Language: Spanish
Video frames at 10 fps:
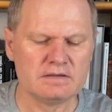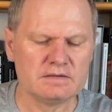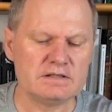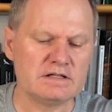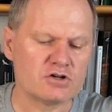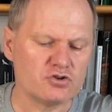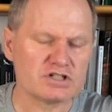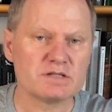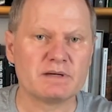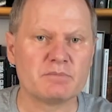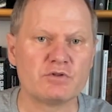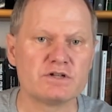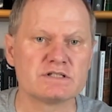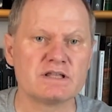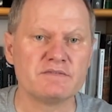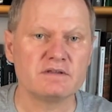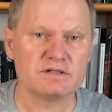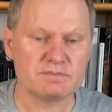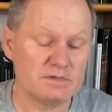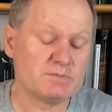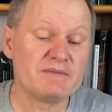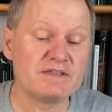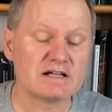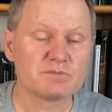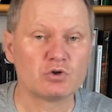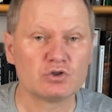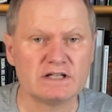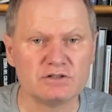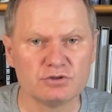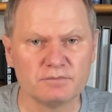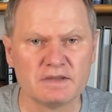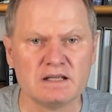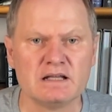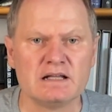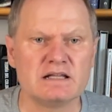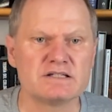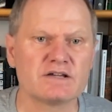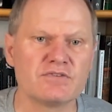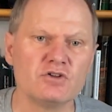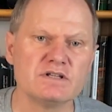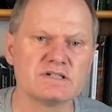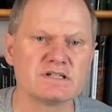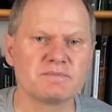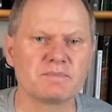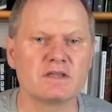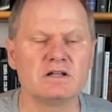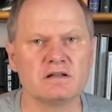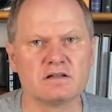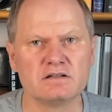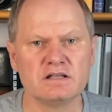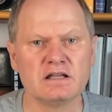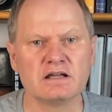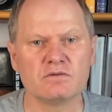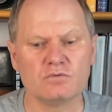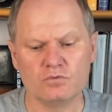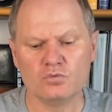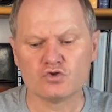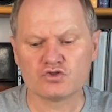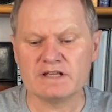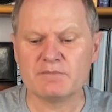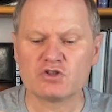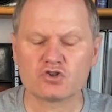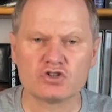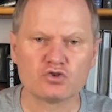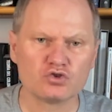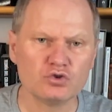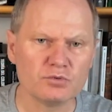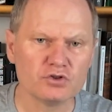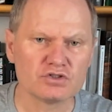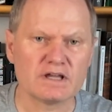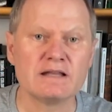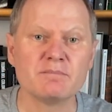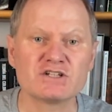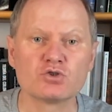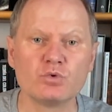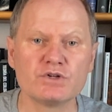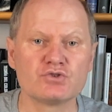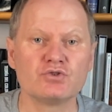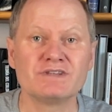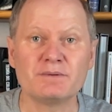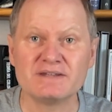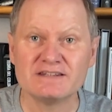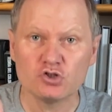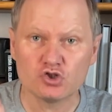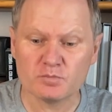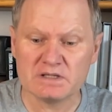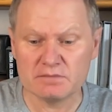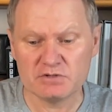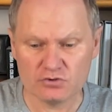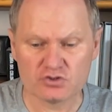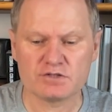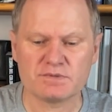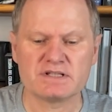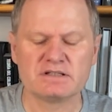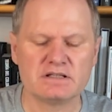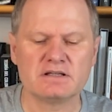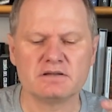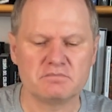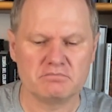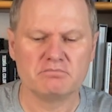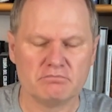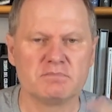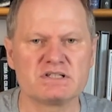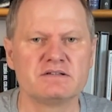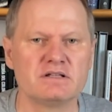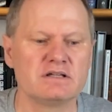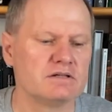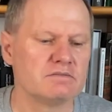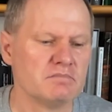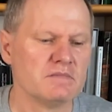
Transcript: tres roscas para poder expandirlas. Por lo tanto, las secciones tienen unos diámetros en los tubos, el más grueso de 28 milímetros, es bastante, bastante